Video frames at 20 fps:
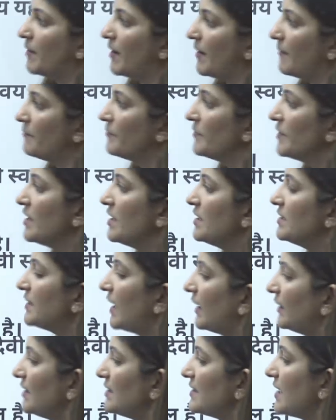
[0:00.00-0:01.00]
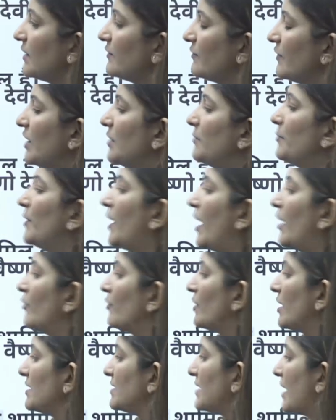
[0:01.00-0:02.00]
हैं साथ ही साथ वेद
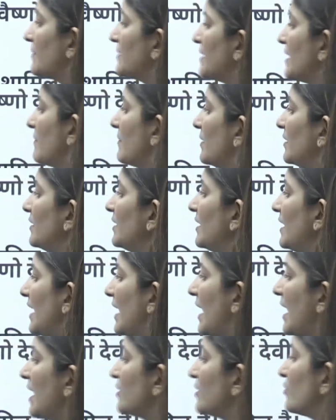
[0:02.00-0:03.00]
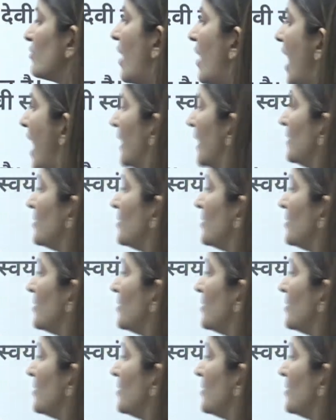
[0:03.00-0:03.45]
पुराणों के हिसाब से मंदिर 108